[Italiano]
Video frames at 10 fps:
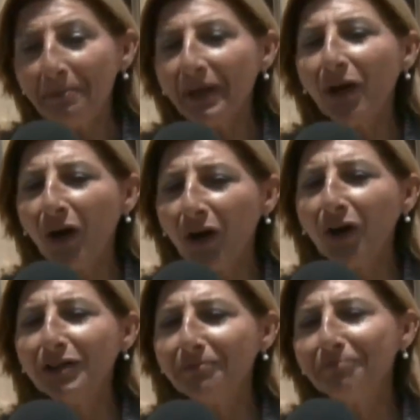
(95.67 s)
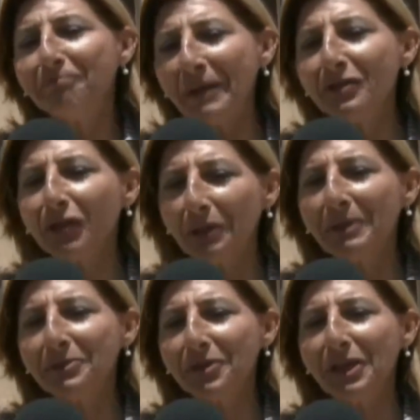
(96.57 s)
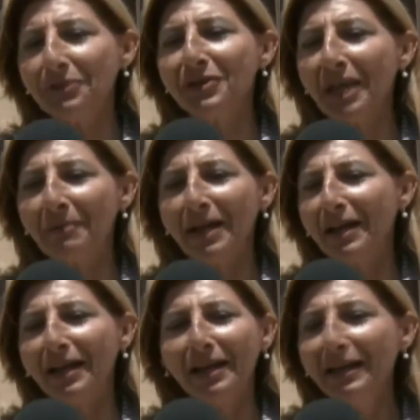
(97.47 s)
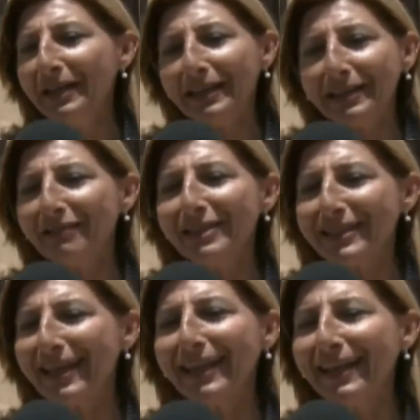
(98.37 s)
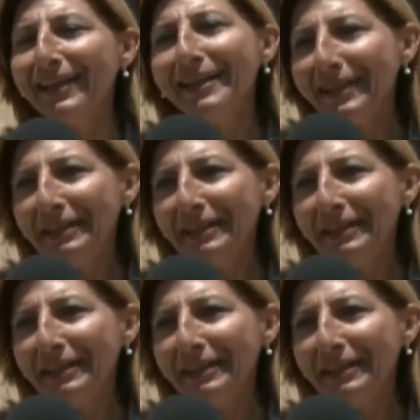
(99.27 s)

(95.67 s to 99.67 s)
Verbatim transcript: Però penso che questo sia un tema che deve stare